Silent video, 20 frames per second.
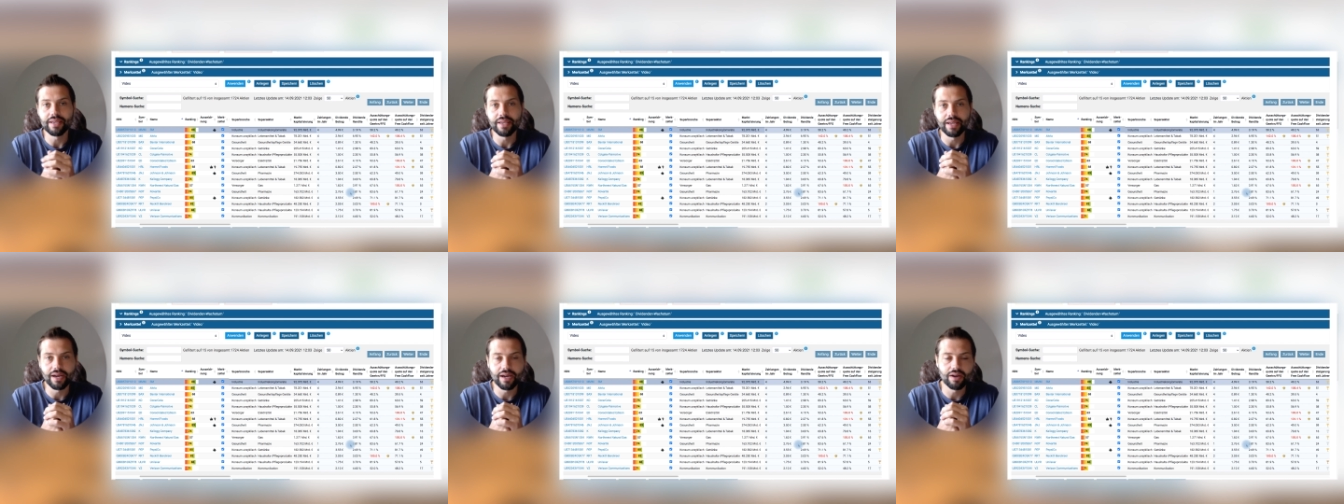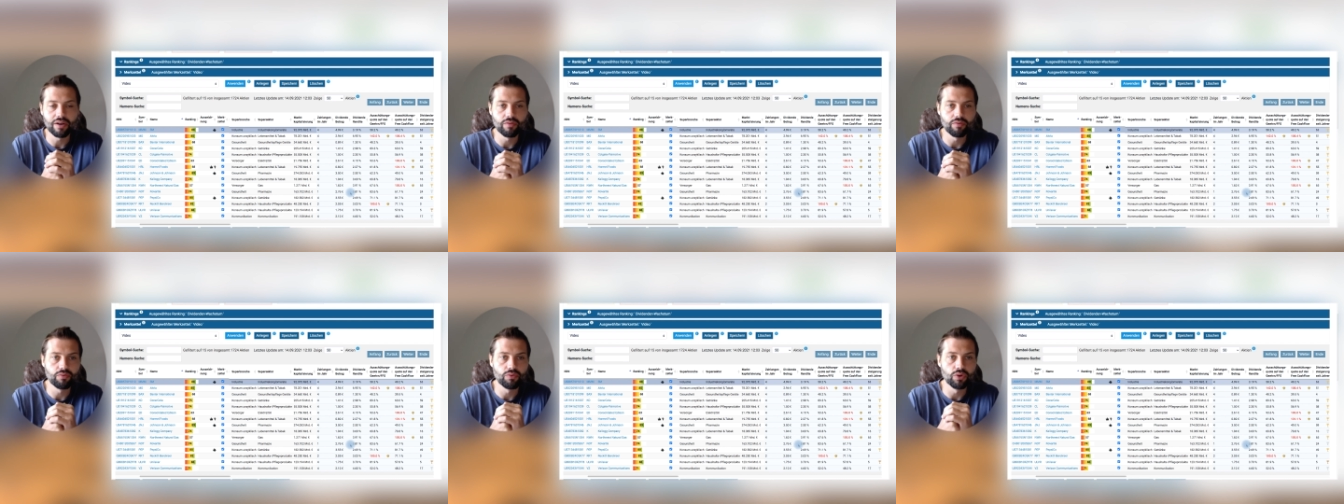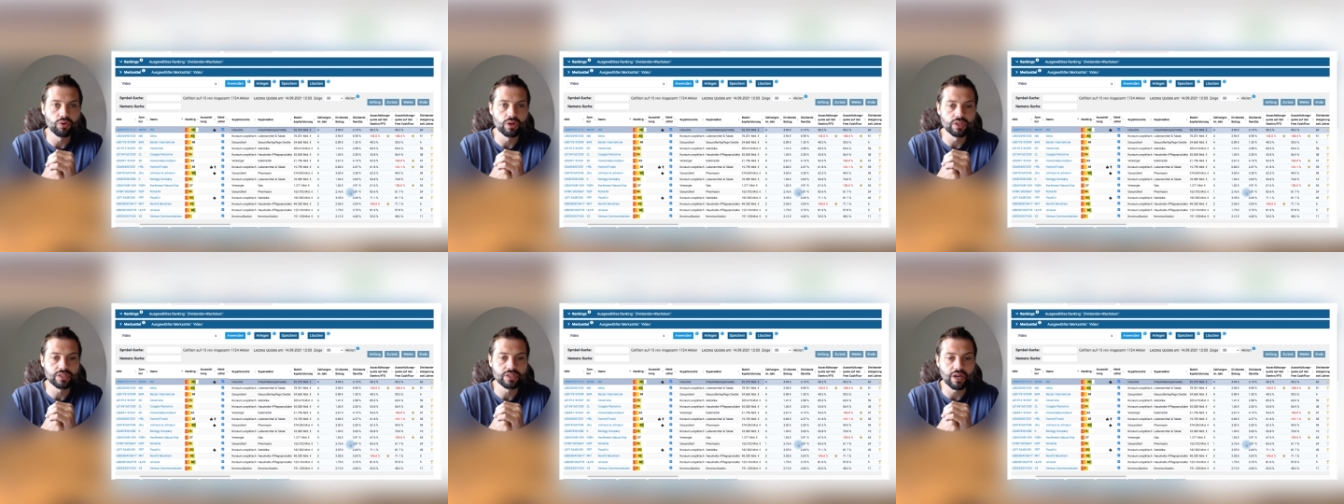Ja,
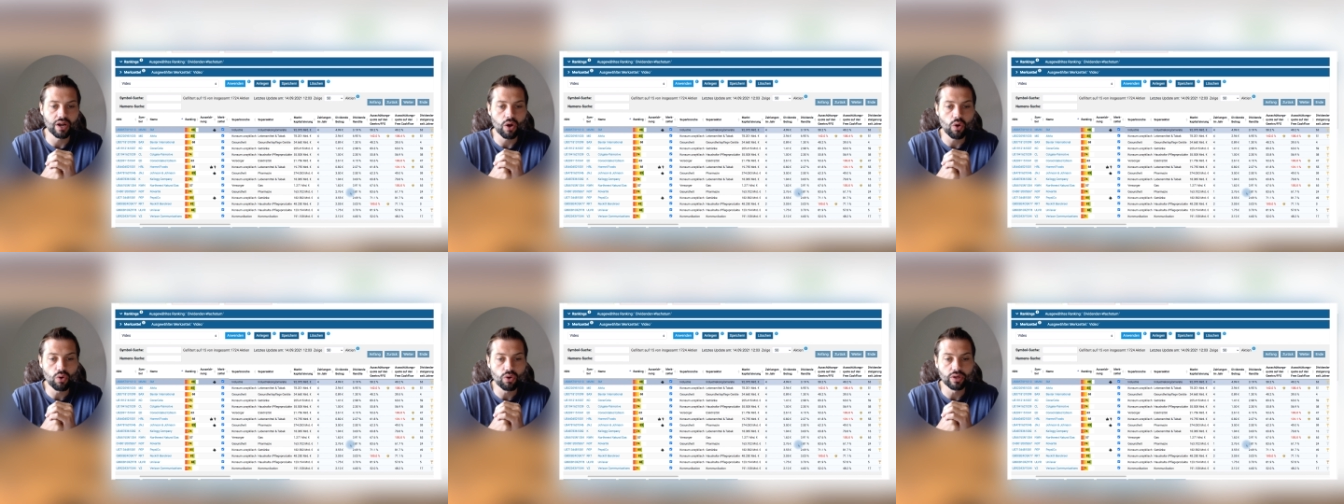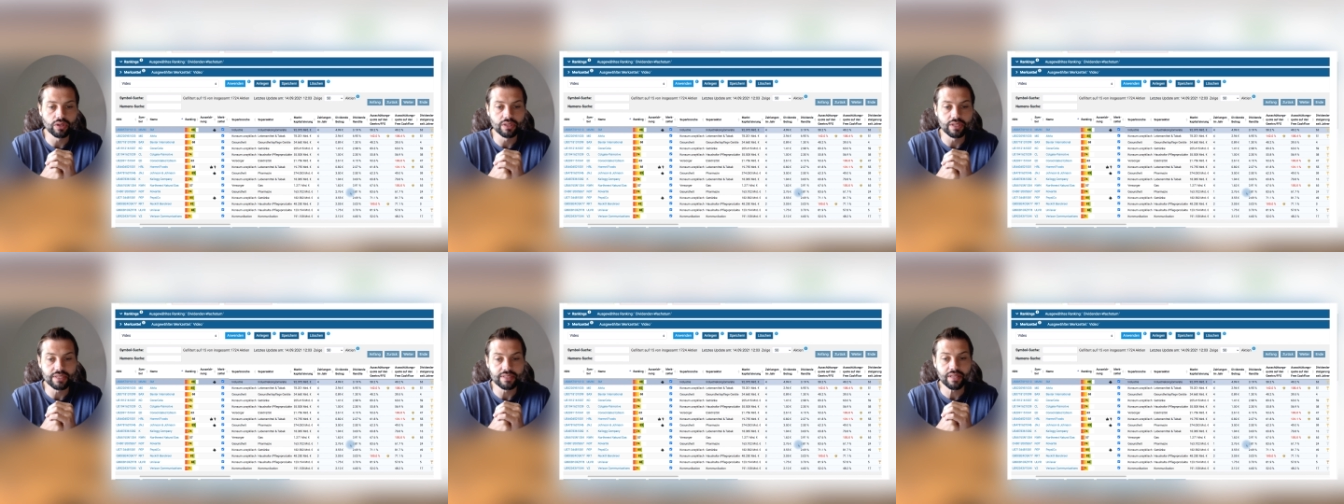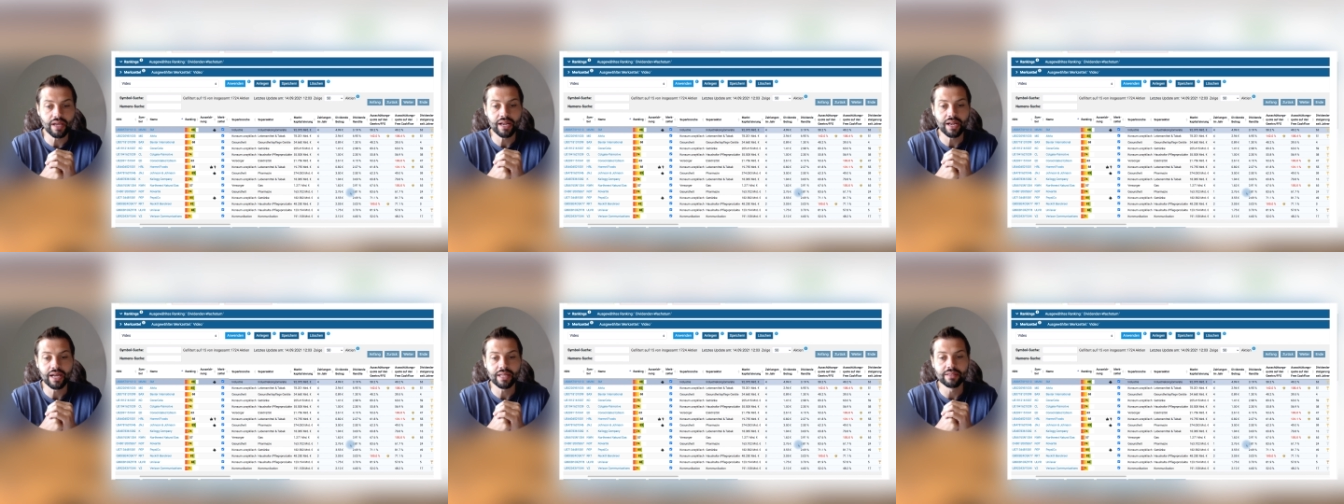fürs Rauchen ist
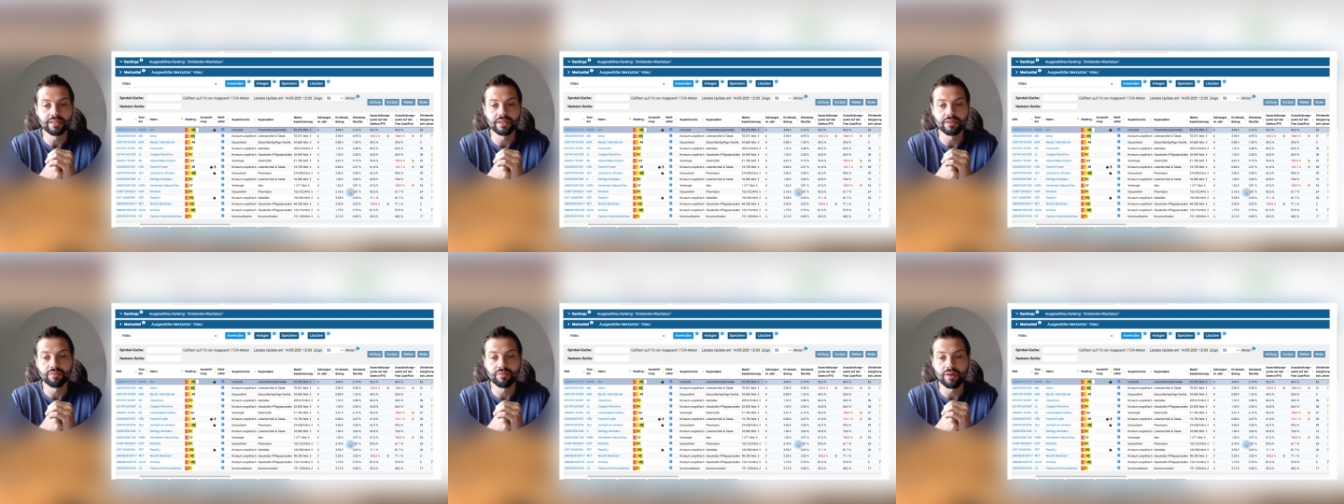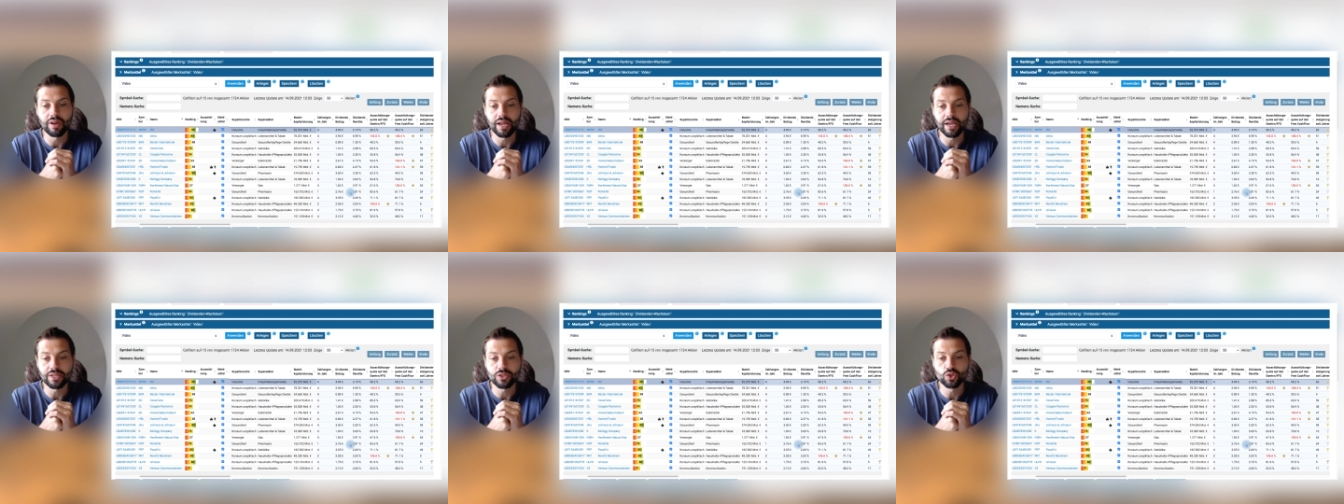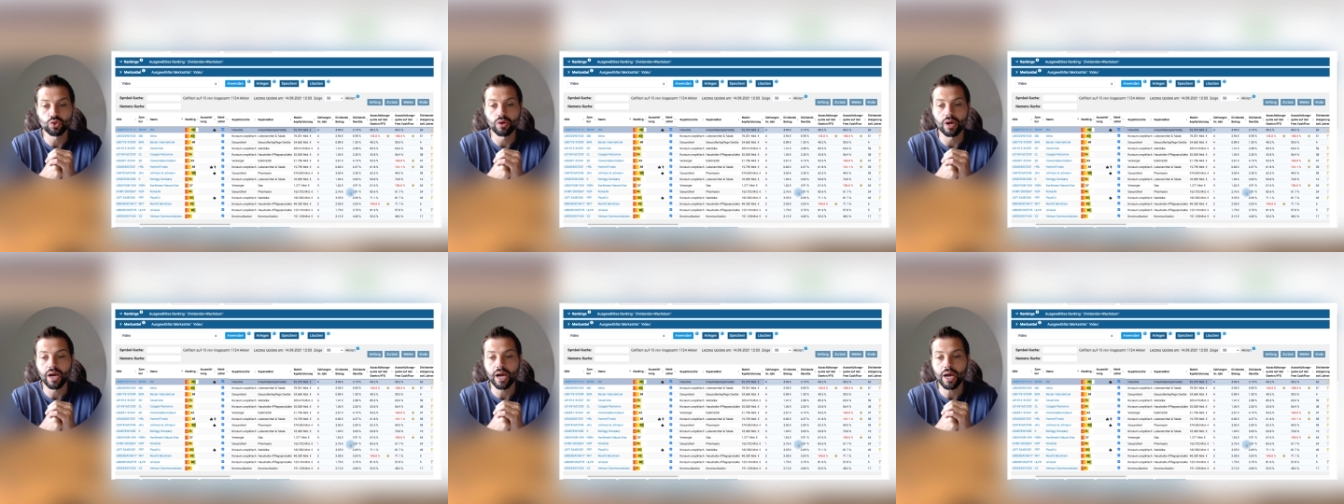der eine andere vielleicht
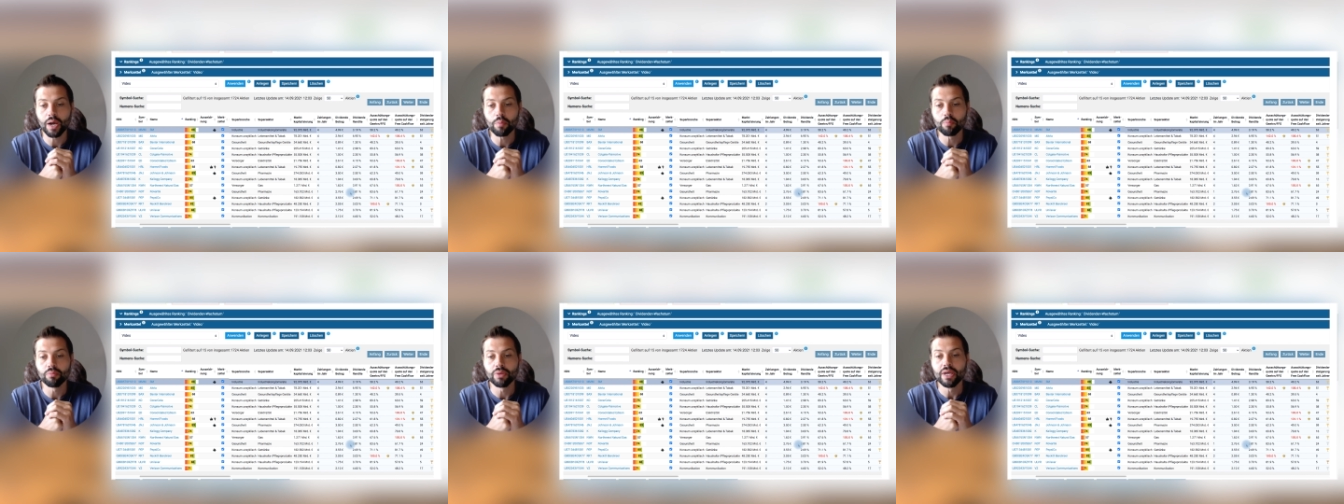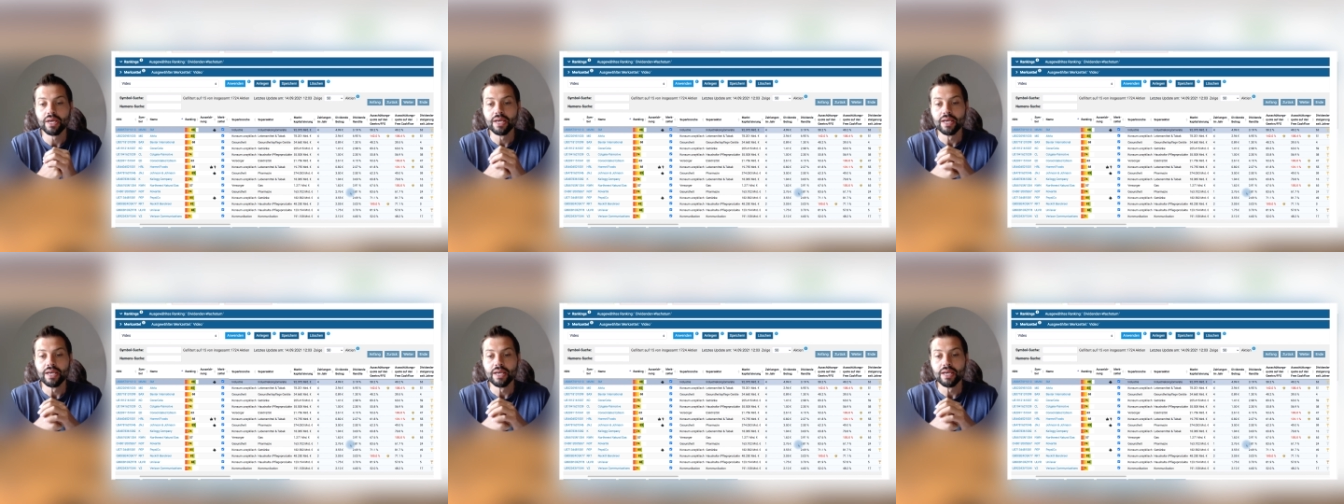zu haben,